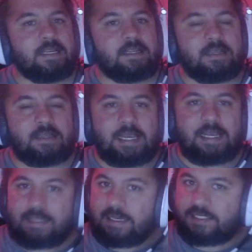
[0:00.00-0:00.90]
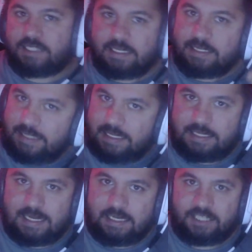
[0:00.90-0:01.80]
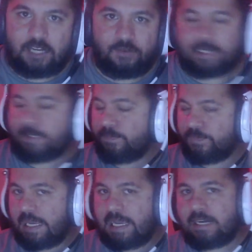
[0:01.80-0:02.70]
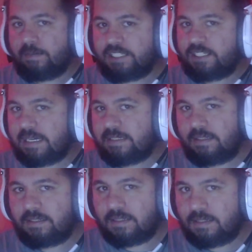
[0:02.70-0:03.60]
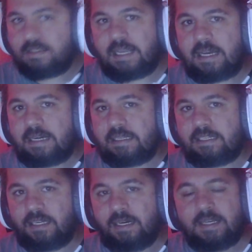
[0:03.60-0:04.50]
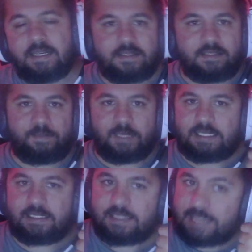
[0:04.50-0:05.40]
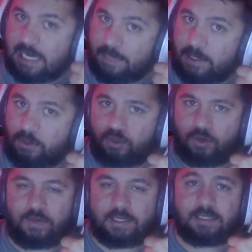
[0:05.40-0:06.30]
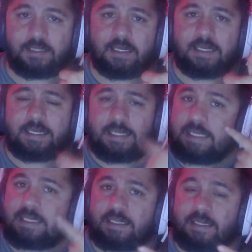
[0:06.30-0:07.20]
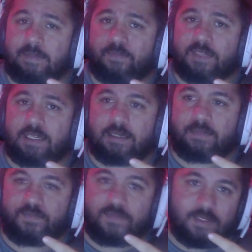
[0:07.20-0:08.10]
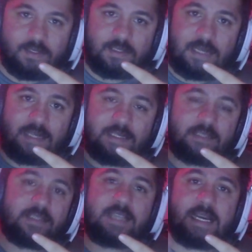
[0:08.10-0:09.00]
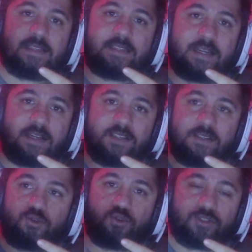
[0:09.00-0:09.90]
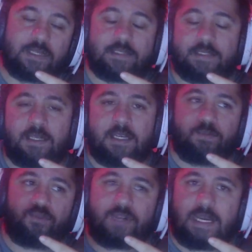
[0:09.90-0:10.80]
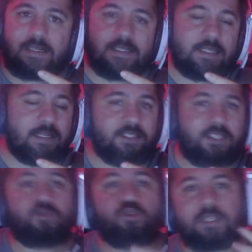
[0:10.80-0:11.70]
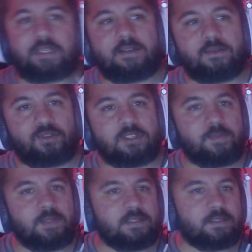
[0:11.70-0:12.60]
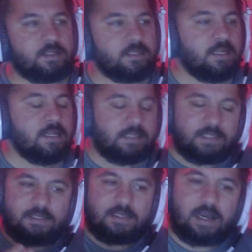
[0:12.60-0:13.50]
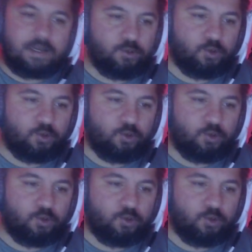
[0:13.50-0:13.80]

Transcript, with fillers: elde edeceğiniz iki tane şey var. Eğer maçı kazanırsanız arkadaşlar size bir SLP ödülü verir. İki rankınız yani dereceniz yükselir. Bu rankı dereceyi şu şekilde düşünebilirsiniz. Siz daha iyi oyunu